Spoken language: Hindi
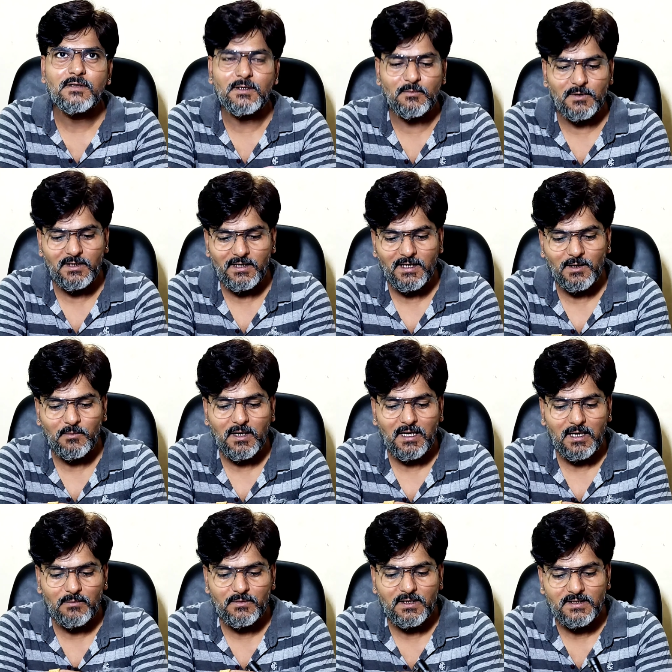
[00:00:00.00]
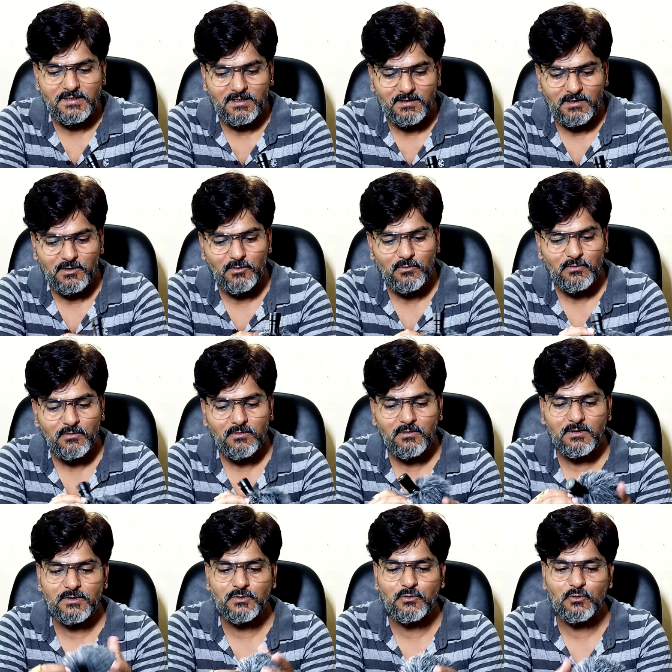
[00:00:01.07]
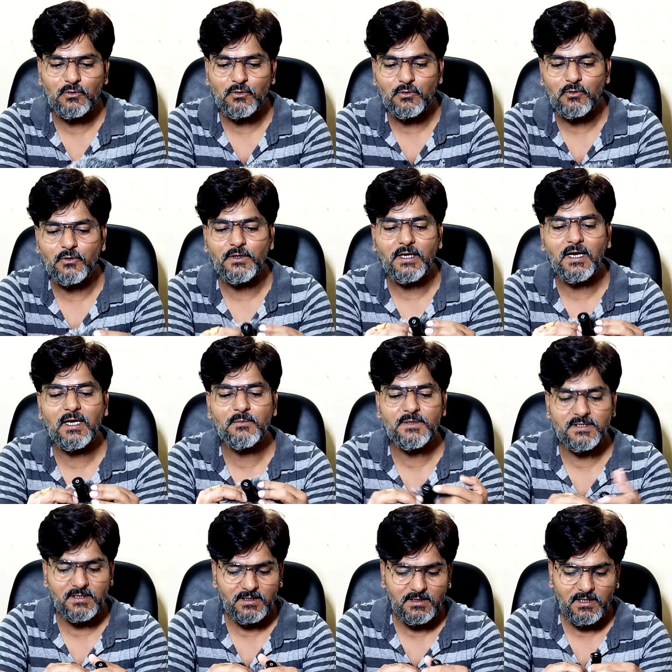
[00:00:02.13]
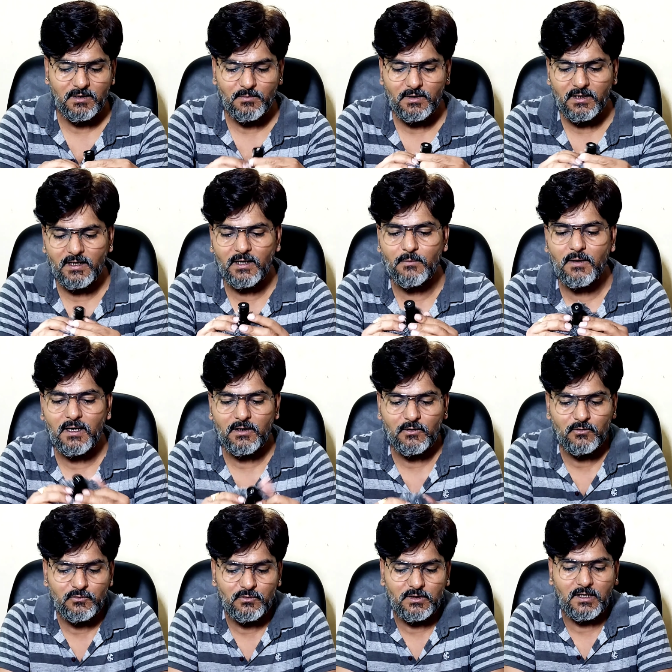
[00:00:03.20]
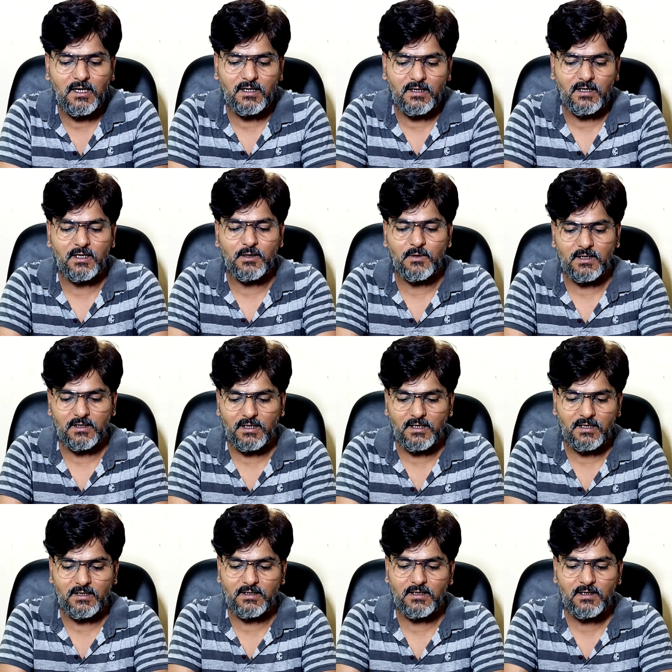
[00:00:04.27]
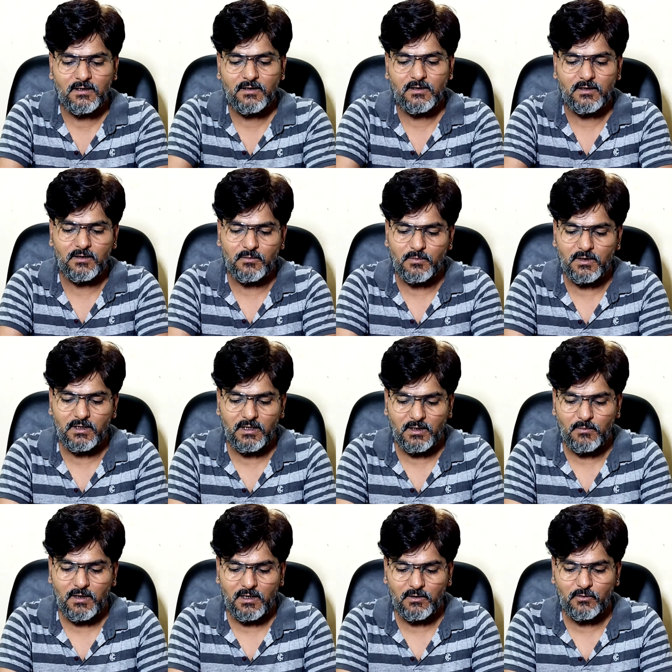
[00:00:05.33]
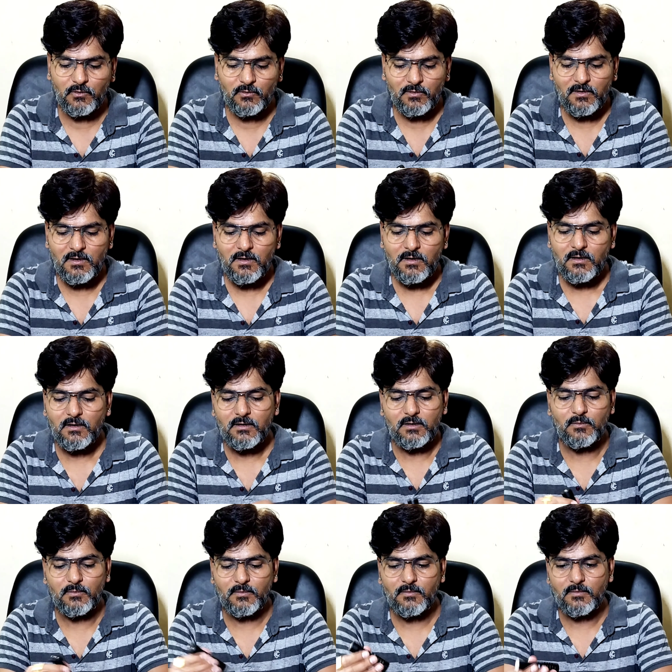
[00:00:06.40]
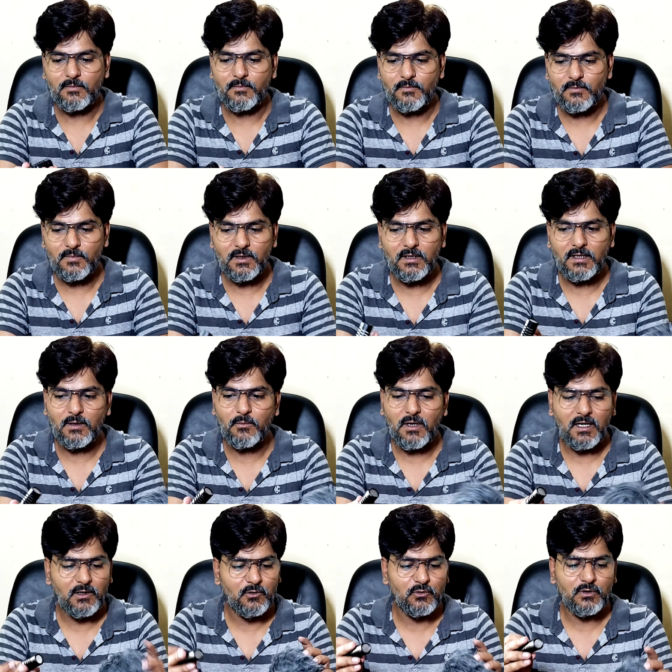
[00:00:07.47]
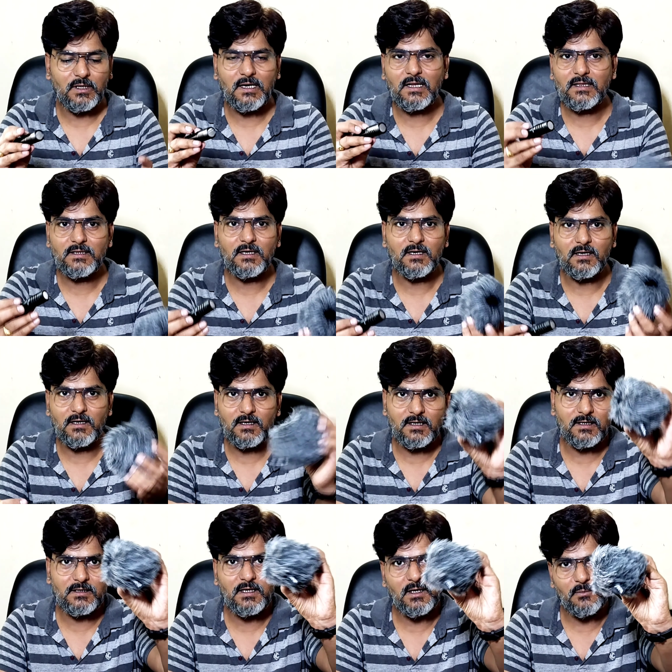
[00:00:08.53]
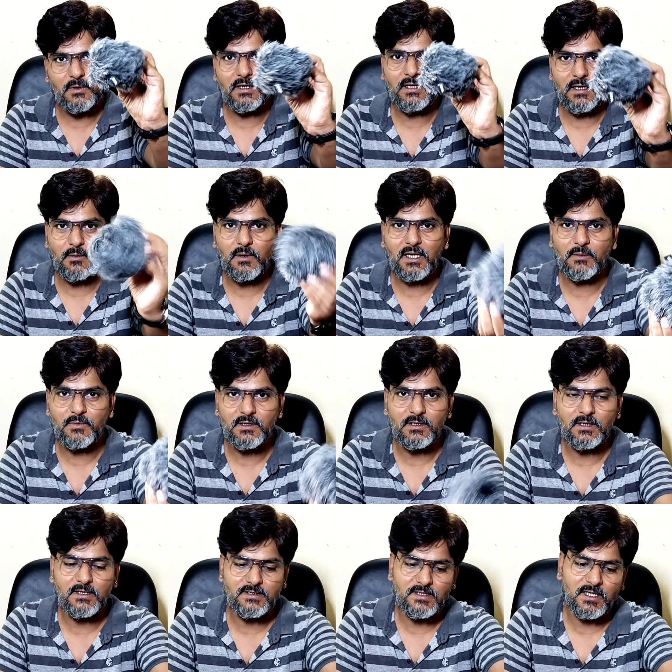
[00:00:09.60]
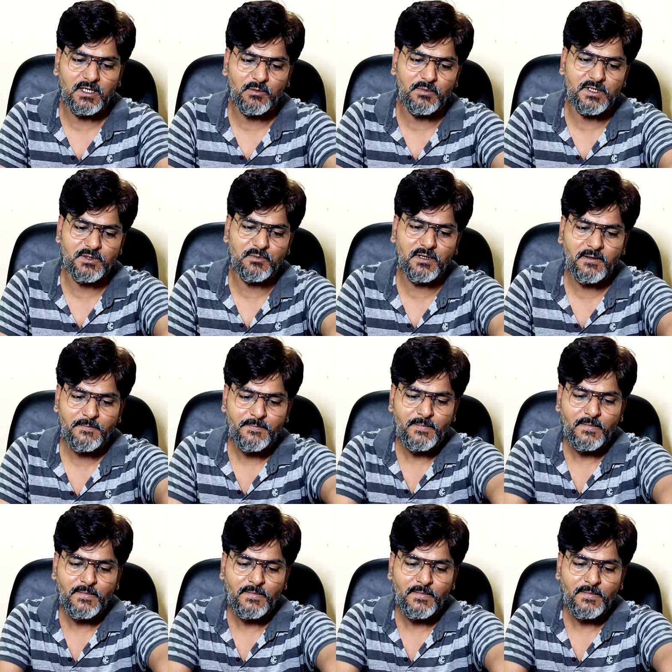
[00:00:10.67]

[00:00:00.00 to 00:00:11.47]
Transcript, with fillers: ये बिल्ली के बाल आप देख सकते हो इसको निकाल भी सकते हैं बिल्ली के बाल को निकाल के एक बार देख लेते हैं ये बिल्ली के बाल को हम्म, बिल्ली के बाल को निकाल दिया अलग कर दिया बिल्ली के बाल भी दिए हैं साथ में इसमें